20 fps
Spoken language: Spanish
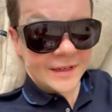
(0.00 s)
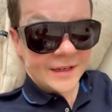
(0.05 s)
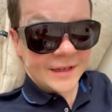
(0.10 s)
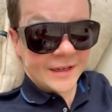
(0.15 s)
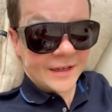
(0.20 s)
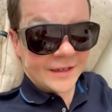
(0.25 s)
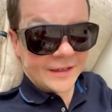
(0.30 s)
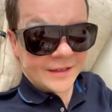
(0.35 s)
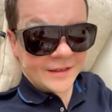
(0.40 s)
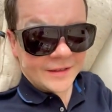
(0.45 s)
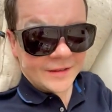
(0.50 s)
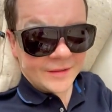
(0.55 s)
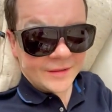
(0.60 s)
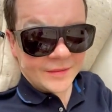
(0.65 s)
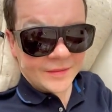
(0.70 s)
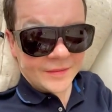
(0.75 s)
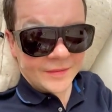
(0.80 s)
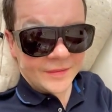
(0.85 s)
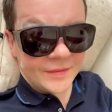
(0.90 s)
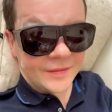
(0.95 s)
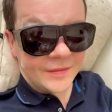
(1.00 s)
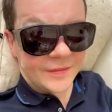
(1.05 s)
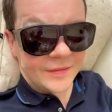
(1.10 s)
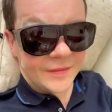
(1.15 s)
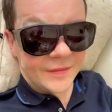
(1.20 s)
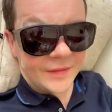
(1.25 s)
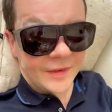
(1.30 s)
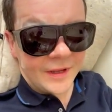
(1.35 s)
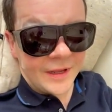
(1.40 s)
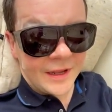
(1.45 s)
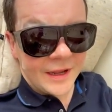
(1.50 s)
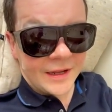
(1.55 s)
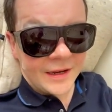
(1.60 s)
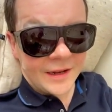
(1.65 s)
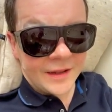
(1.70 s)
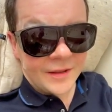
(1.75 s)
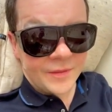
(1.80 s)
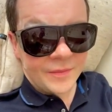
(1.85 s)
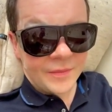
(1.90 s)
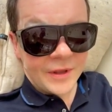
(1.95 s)
¿Ah? Y ya
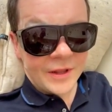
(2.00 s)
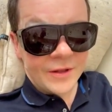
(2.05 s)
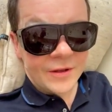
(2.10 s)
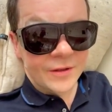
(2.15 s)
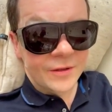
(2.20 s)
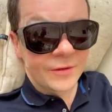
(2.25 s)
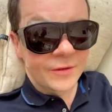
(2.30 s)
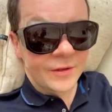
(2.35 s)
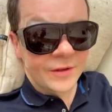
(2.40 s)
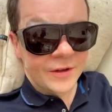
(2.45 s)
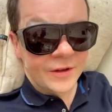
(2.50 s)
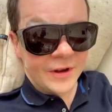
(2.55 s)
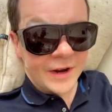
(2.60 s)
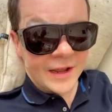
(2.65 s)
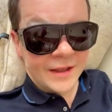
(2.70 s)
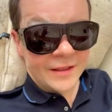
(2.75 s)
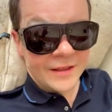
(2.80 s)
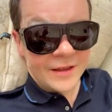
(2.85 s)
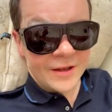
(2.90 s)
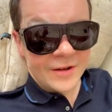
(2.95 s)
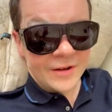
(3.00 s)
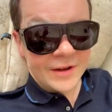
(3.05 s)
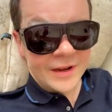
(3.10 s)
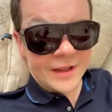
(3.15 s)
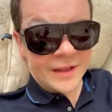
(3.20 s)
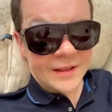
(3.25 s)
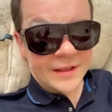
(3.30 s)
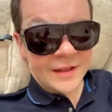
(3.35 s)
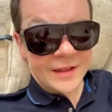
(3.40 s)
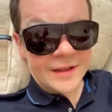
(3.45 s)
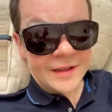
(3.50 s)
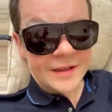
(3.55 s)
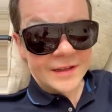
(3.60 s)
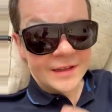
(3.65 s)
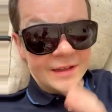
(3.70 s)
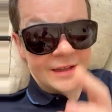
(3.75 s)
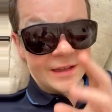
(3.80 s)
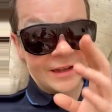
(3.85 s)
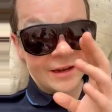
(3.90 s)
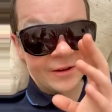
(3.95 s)
les pido sus oraciones
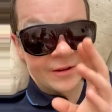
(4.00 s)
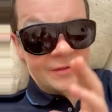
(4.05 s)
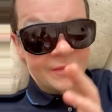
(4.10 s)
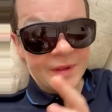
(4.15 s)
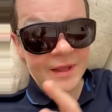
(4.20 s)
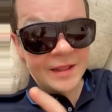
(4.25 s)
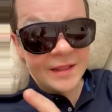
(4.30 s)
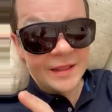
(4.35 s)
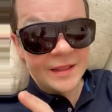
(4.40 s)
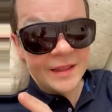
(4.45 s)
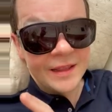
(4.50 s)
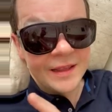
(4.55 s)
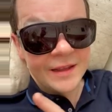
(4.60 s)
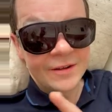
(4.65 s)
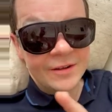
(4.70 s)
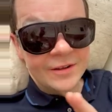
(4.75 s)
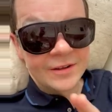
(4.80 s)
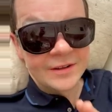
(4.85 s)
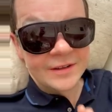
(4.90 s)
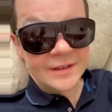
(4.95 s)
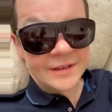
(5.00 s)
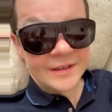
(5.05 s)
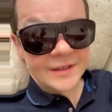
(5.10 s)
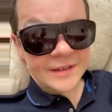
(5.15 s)
y los bendigo.